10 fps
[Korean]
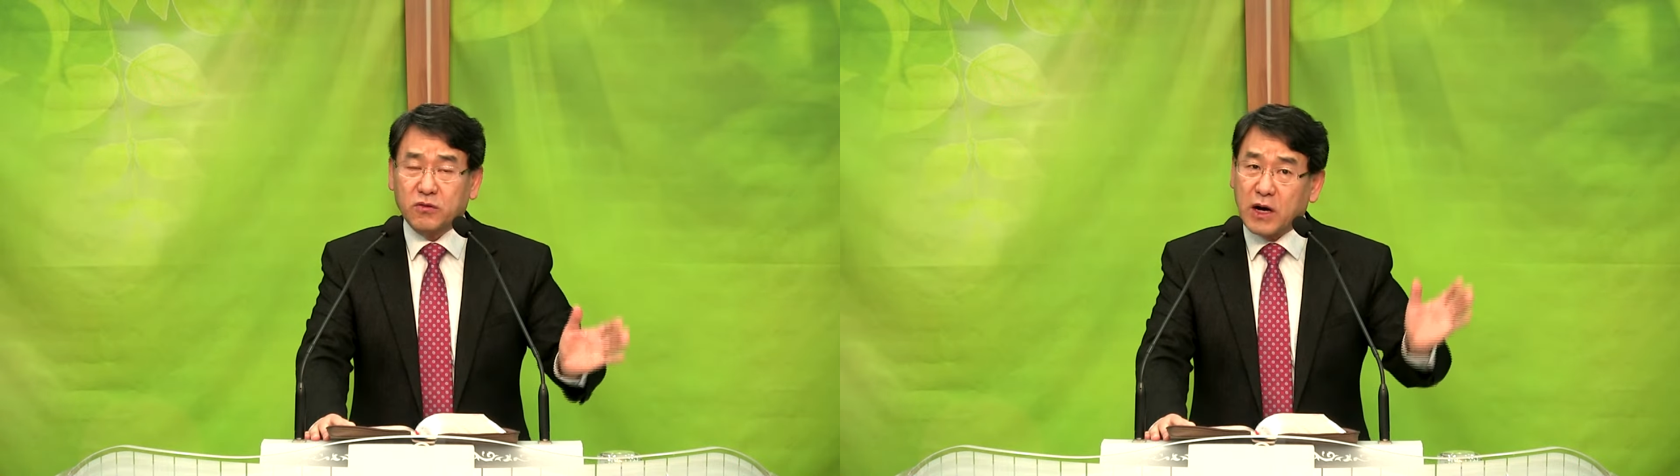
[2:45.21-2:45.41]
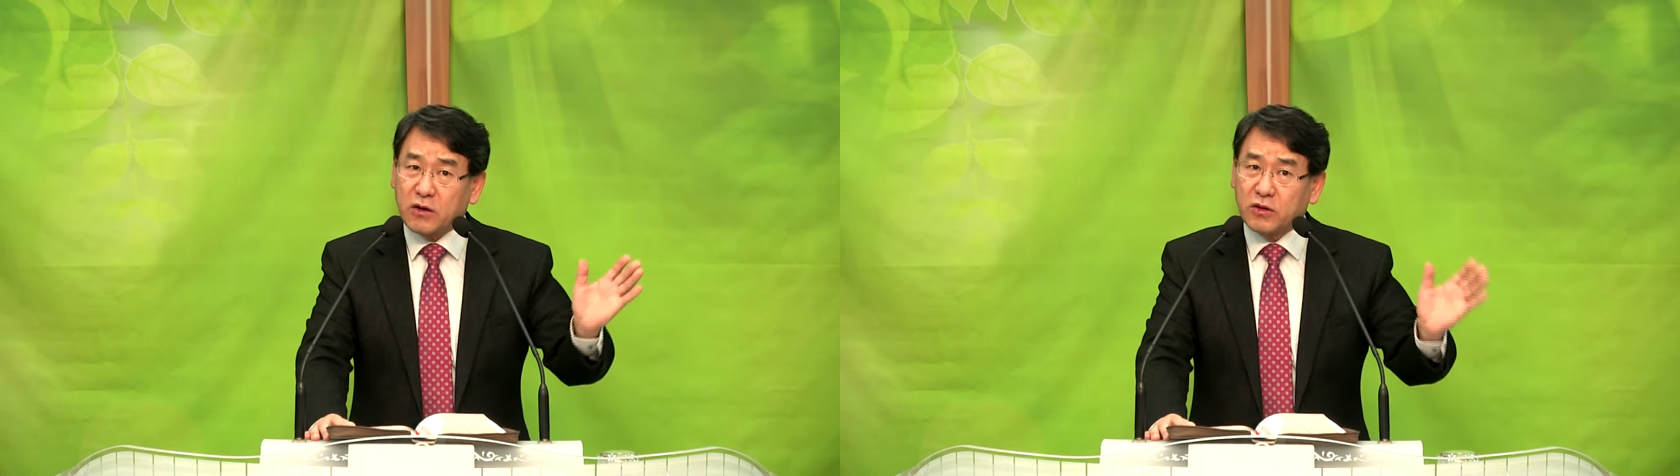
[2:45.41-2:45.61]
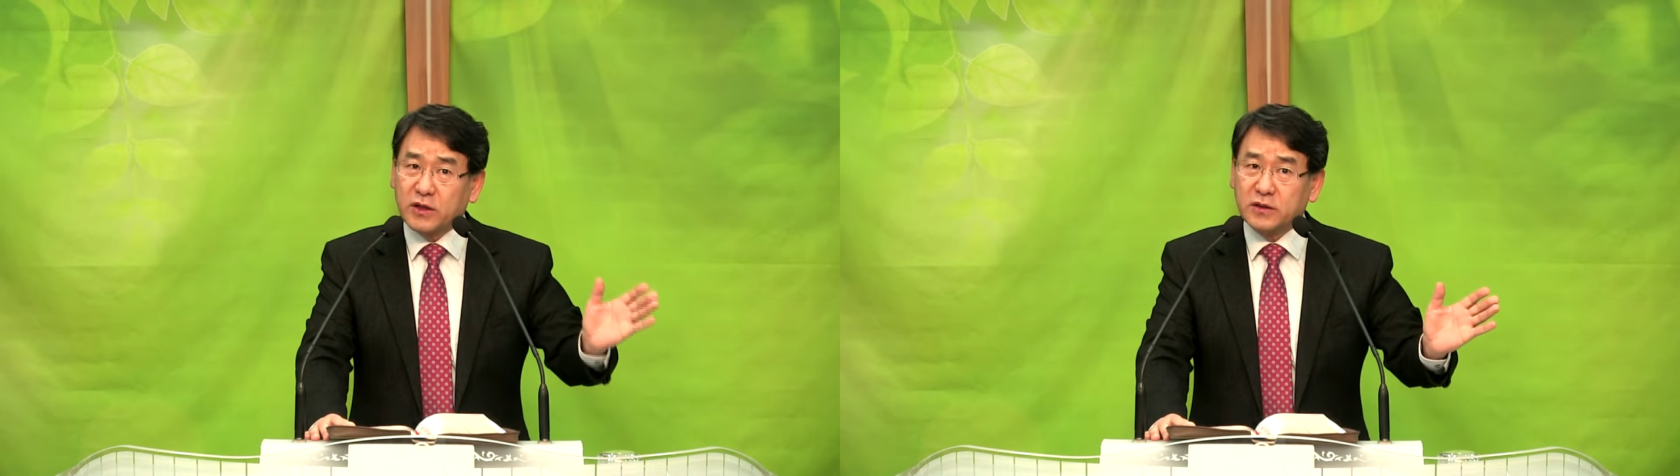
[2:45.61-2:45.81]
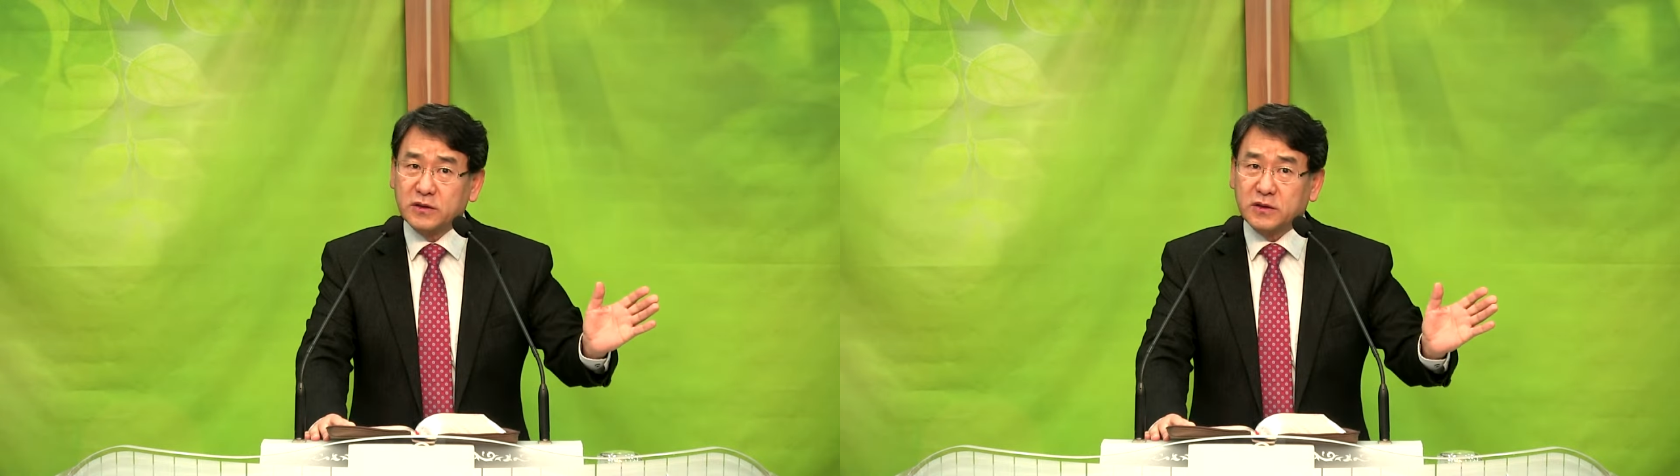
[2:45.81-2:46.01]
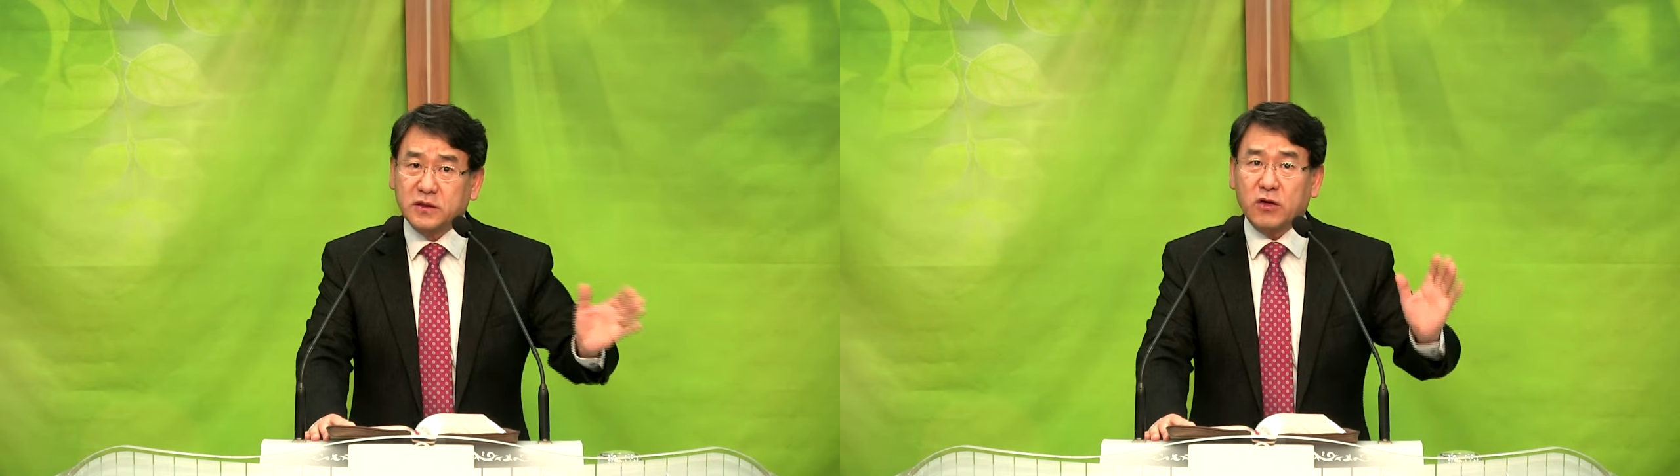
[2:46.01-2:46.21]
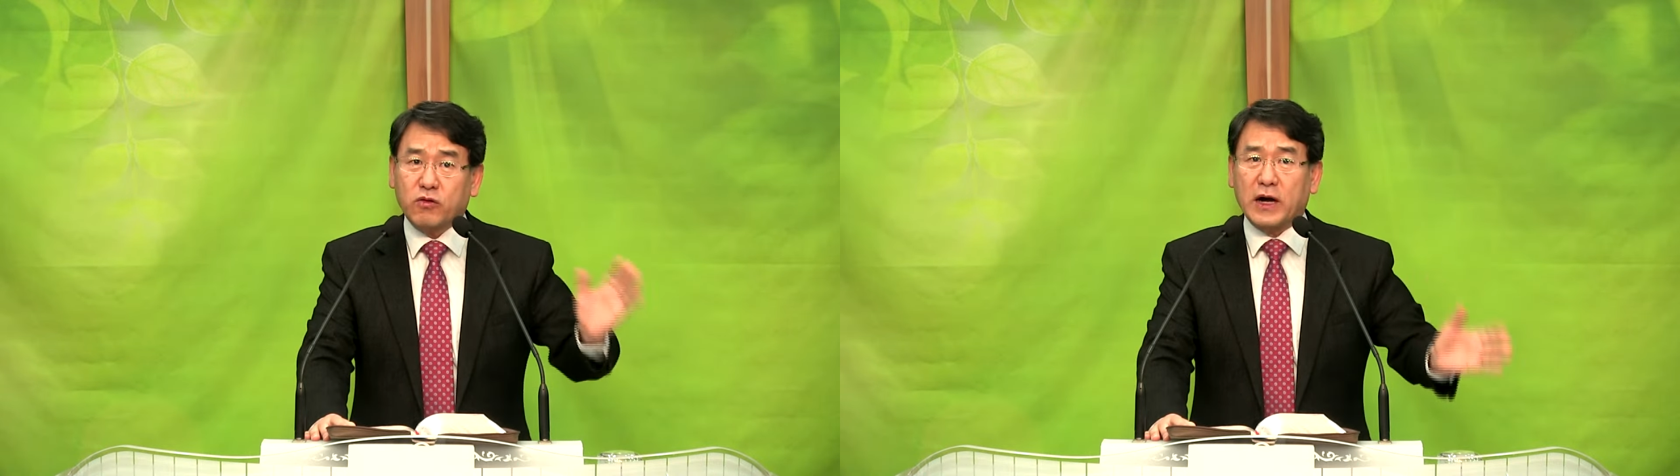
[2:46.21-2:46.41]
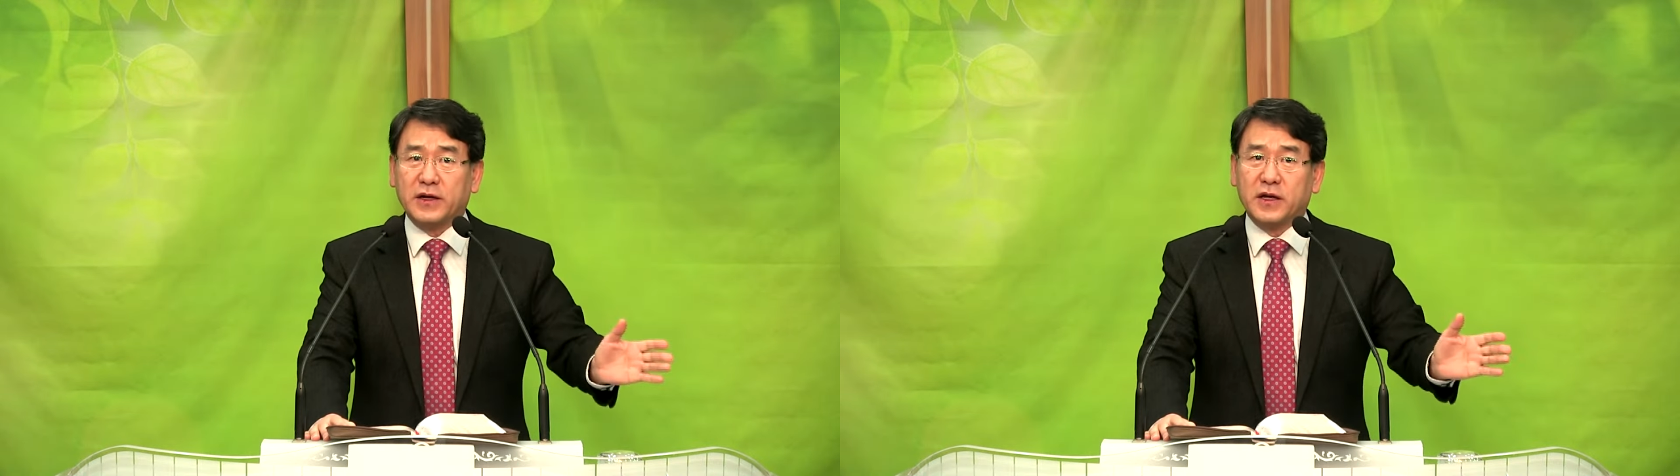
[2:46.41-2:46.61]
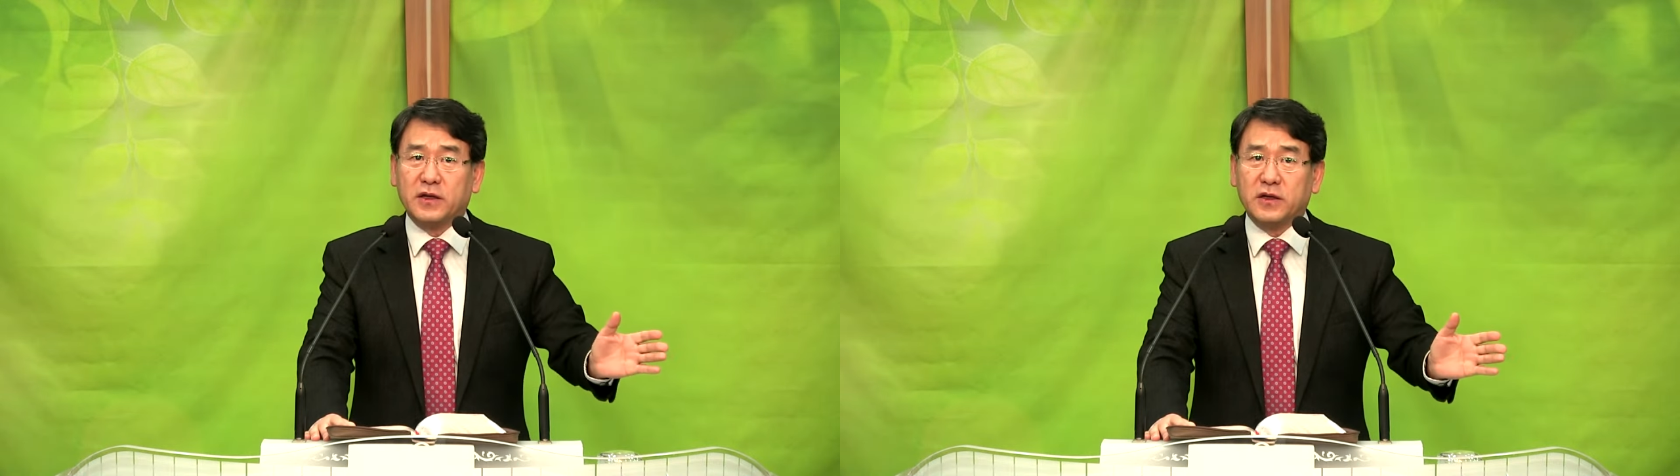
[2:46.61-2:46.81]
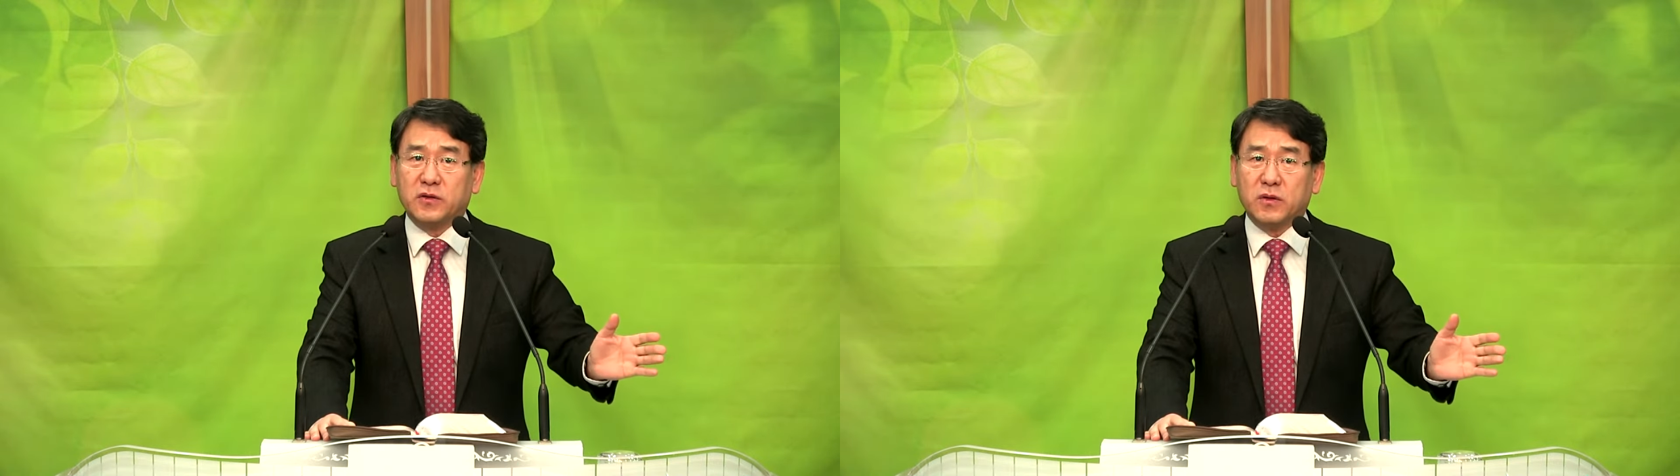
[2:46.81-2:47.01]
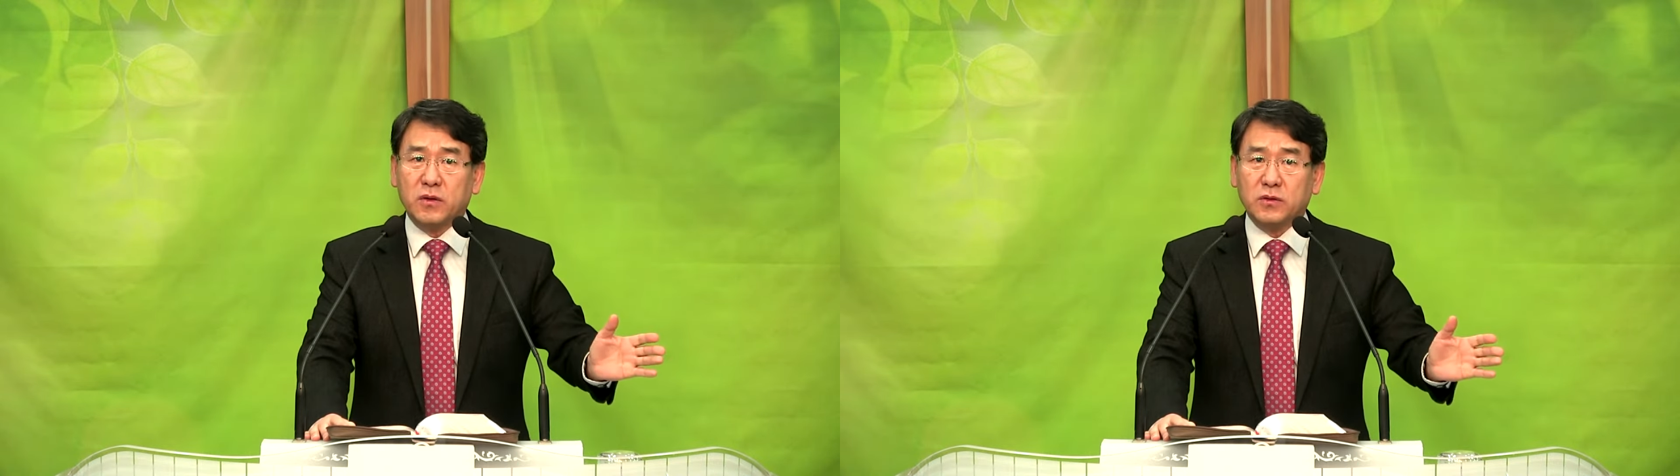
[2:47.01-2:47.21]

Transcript: 과거에는 그게 관행이고